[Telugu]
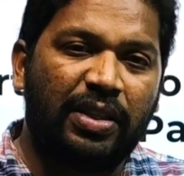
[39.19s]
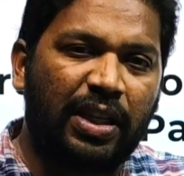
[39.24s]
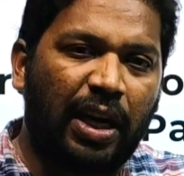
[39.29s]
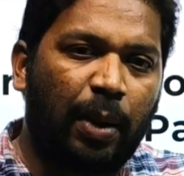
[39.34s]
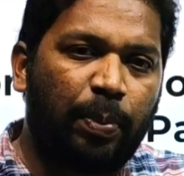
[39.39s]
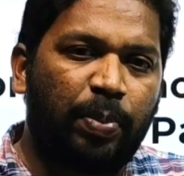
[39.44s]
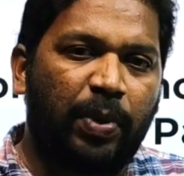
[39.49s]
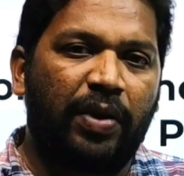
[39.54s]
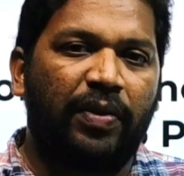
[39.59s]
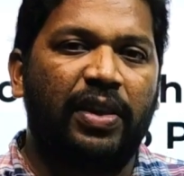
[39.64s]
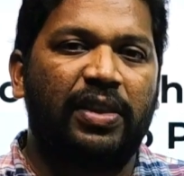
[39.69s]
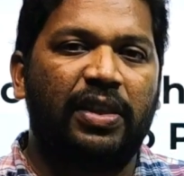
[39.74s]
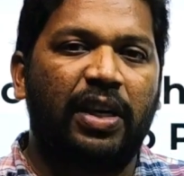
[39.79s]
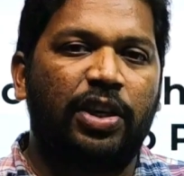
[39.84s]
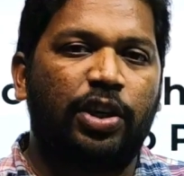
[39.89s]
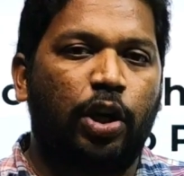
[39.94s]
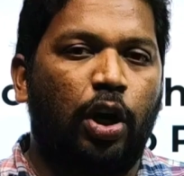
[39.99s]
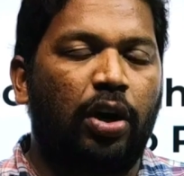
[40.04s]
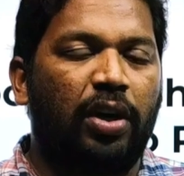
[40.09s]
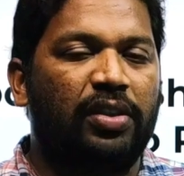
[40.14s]
చాప్టర్ వైజ్
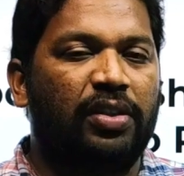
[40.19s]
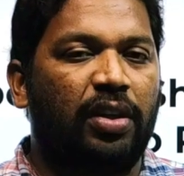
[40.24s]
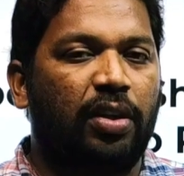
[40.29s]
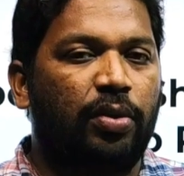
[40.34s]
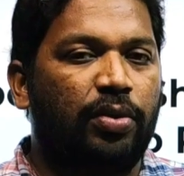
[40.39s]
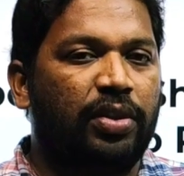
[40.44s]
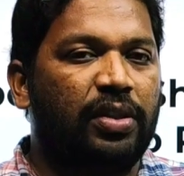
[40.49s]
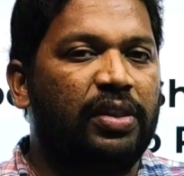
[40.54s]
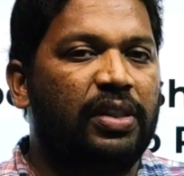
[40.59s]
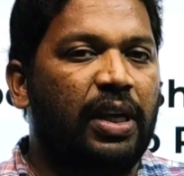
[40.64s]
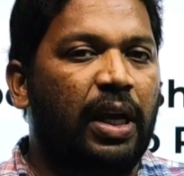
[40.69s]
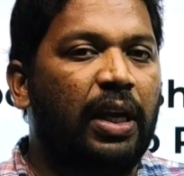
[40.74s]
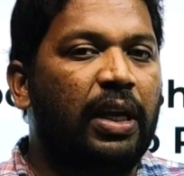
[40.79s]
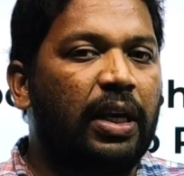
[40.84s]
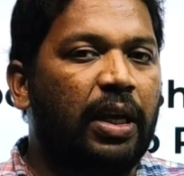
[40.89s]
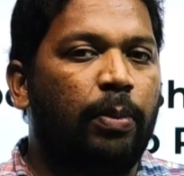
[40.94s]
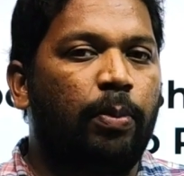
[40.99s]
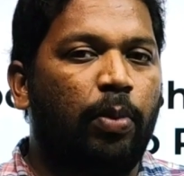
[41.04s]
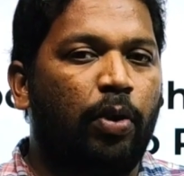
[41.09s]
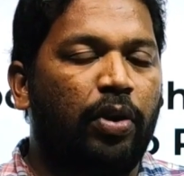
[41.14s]
గా షార్ట్ ఆన్సర్ క్వశ్చన్స్
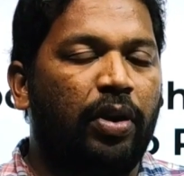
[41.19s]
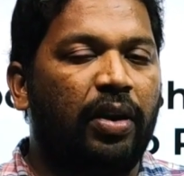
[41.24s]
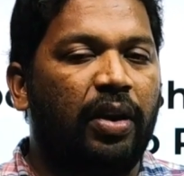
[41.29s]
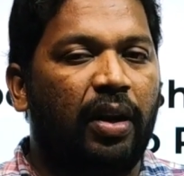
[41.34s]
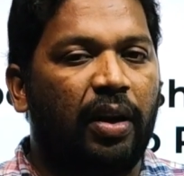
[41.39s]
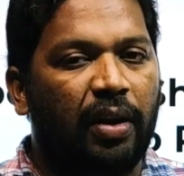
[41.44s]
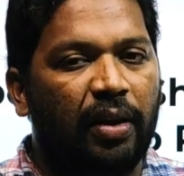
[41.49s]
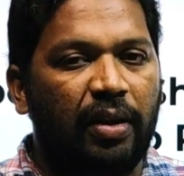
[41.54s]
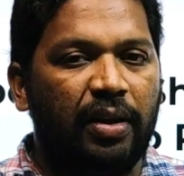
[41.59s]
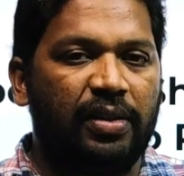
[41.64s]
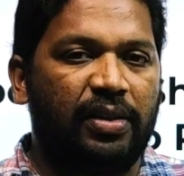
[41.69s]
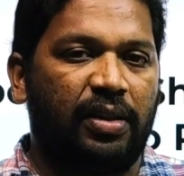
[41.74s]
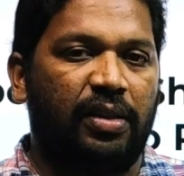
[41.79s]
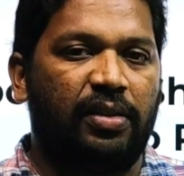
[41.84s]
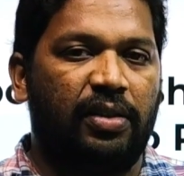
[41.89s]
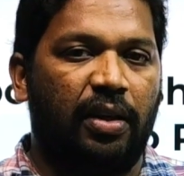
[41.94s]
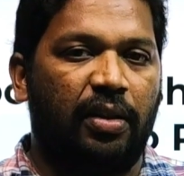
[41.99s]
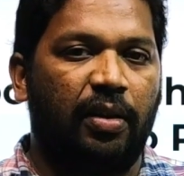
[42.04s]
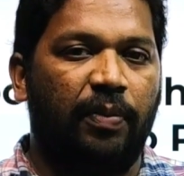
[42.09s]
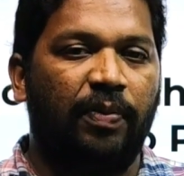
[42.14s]
ఏంటి ఇంపార్టెంట్ అనేది
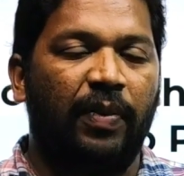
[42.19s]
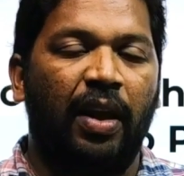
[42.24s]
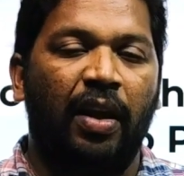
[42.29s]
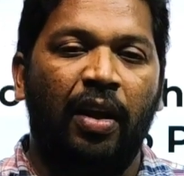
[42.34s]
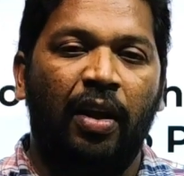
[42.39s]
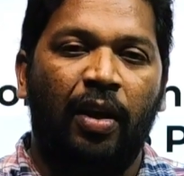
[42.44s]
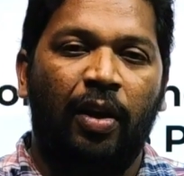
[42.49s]
డిస్కస్ చేద్దాం